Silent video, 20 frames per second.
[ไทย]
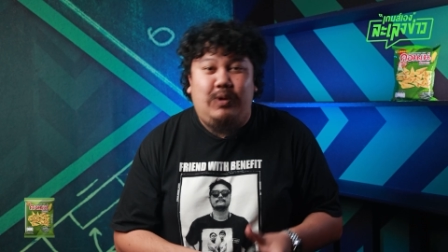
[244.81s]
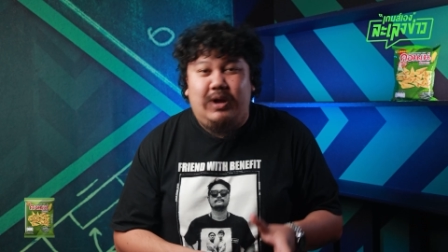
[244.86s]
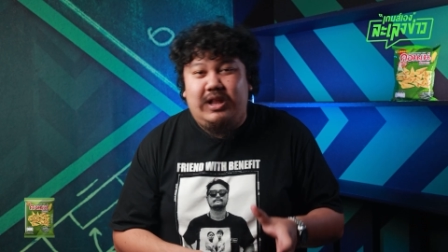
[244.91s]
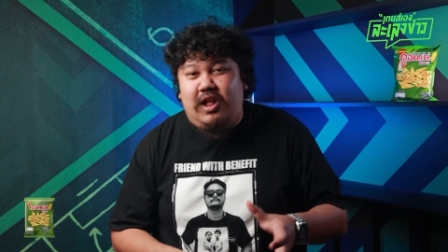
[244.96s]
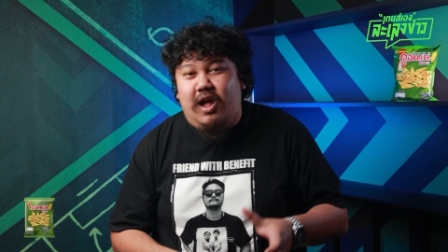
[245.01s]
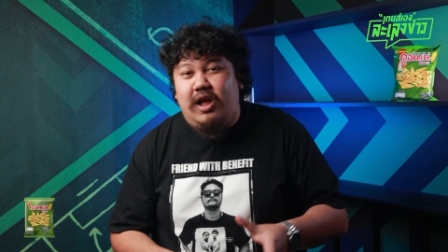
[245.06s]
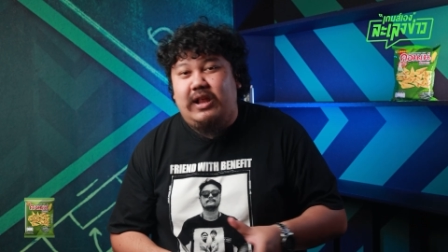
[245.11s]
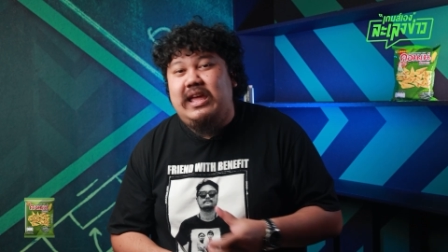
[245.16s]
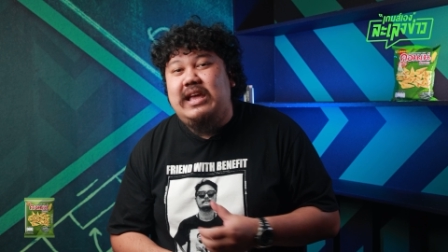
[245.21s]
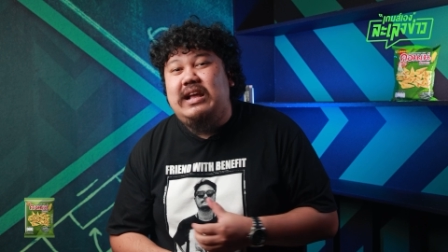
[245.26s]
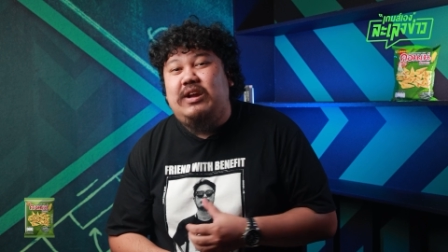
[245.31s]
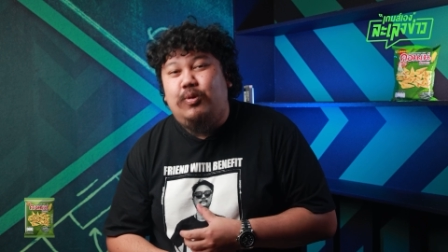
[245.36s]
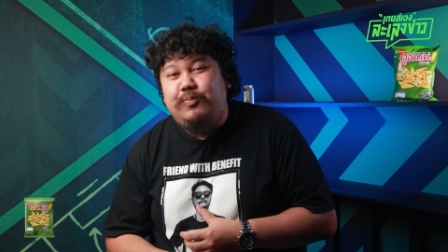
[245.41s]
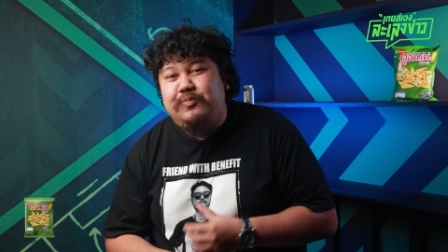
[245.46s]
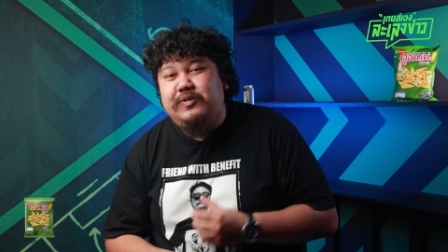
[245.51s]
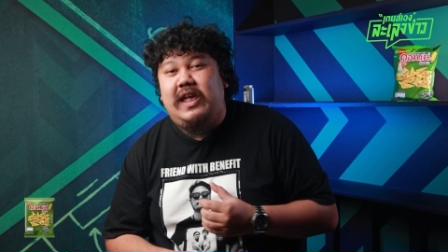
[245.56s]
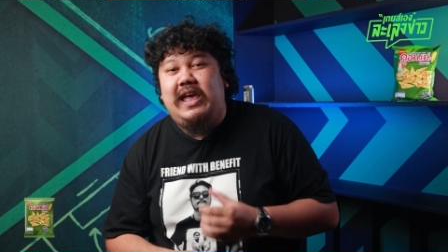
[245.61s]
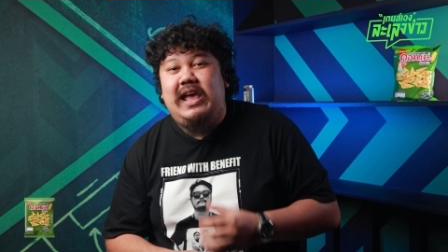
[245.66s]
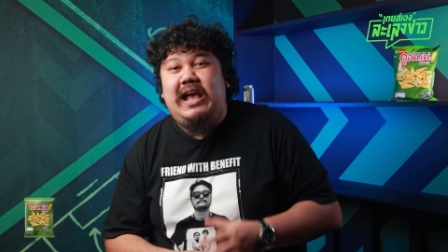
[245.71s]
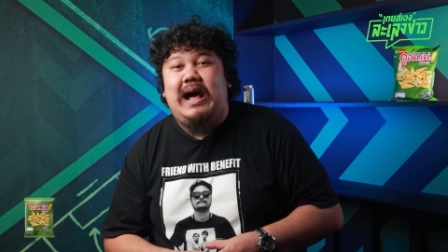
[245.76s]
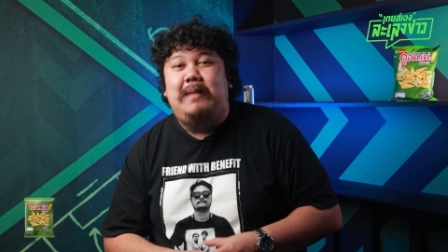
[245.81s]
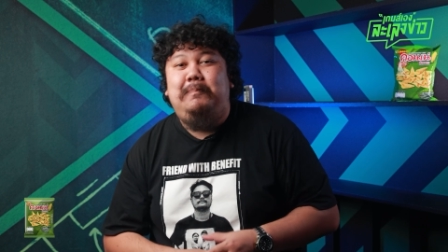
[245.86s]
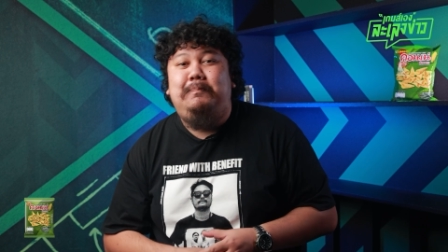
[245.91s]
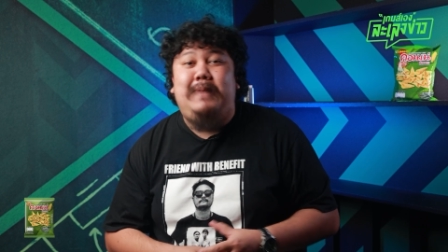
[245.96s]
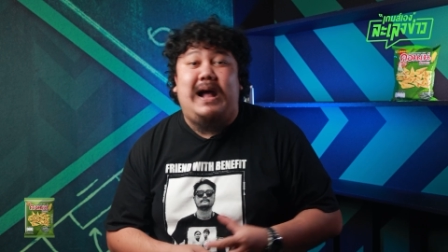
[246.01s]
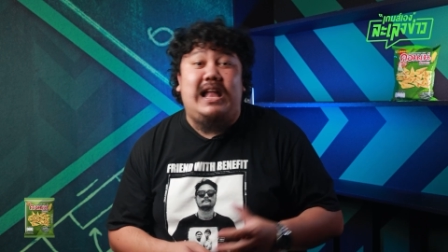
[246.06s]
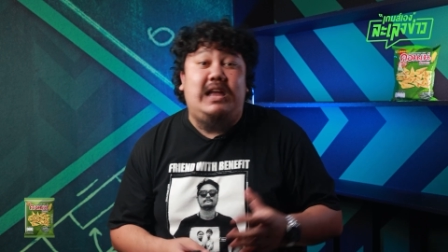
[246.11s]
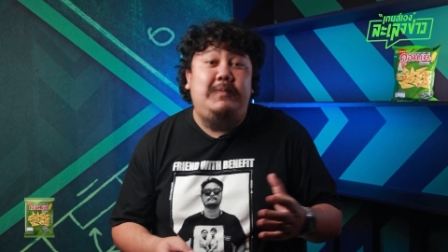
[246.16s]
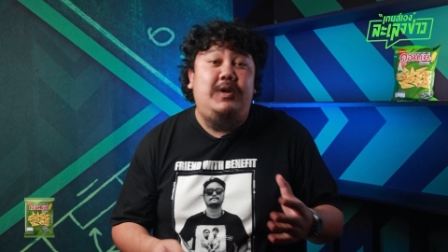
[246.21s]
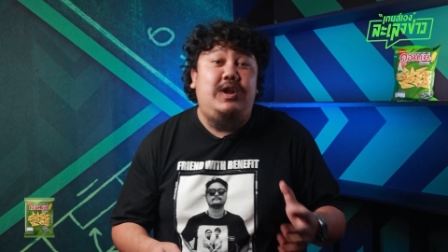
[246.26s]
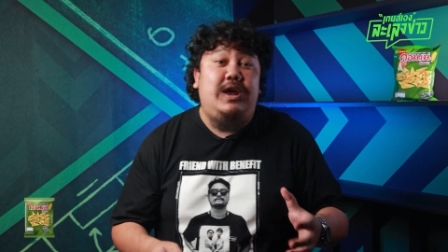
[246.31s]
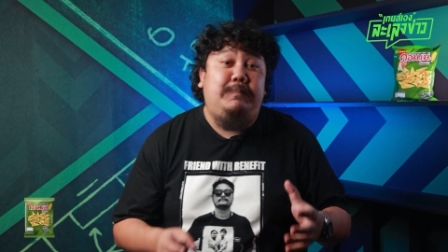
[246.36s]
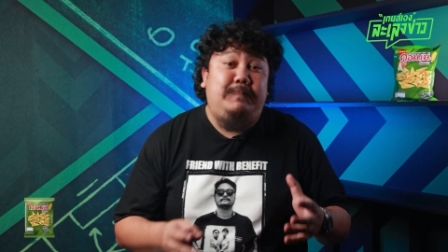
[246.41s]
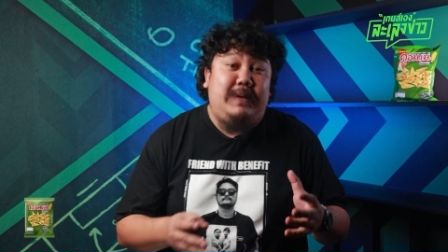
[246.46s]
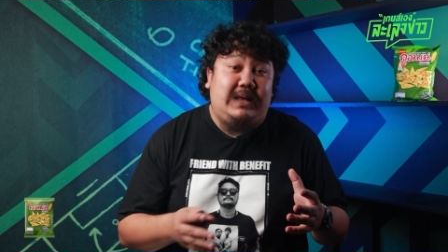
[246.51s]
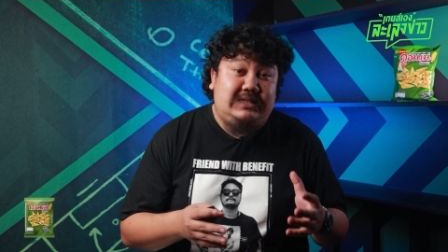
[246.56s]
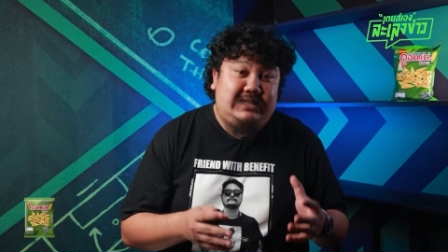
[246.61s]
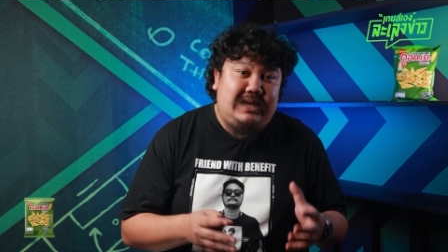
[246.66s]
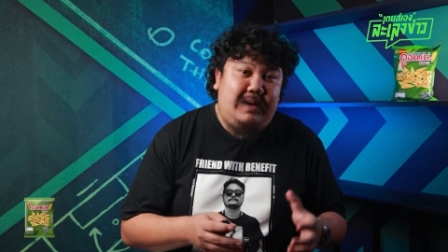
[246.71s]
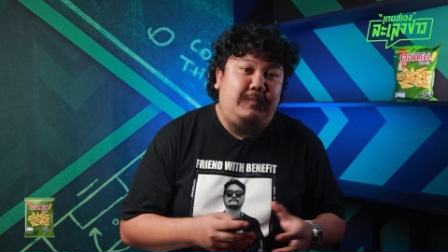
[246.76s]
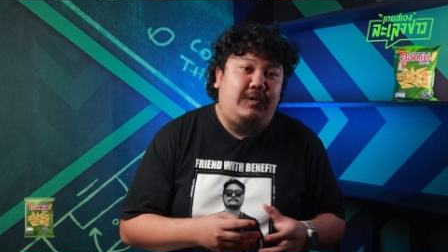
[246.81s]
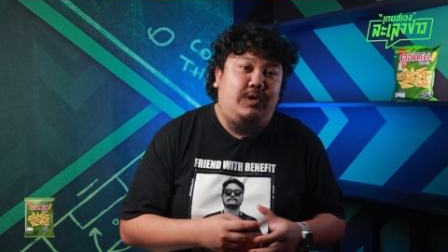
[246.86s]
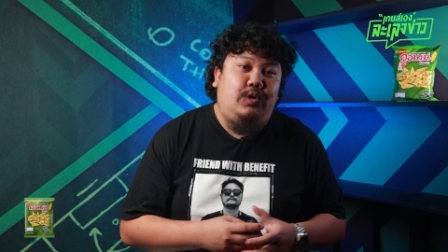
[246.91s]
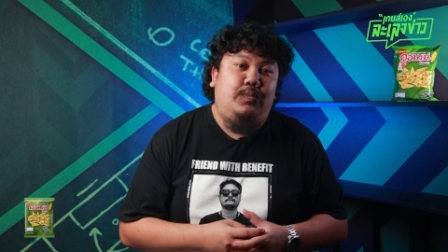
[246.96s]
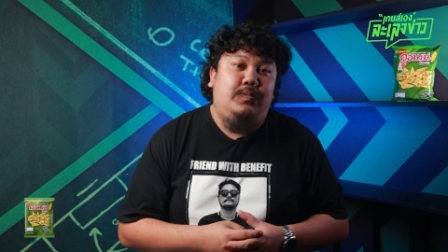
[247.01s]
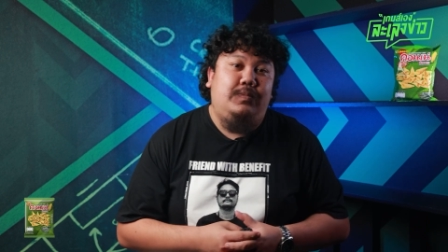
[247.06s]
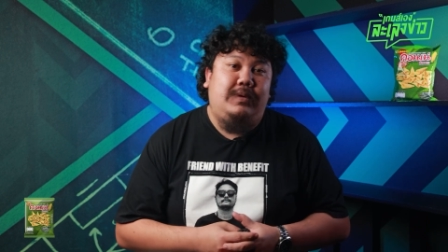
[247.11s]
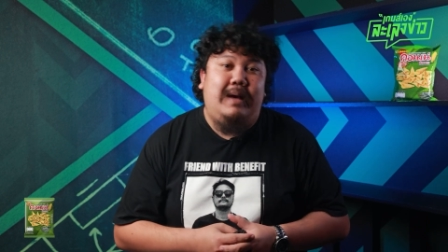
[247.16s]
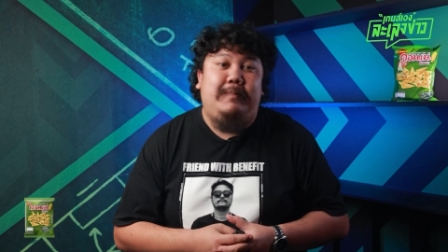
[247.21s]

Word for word: ดูกันต่อที่กลุ่มีครับบาเยอร์มิวนิกเป็นแชมป์กลุ่ม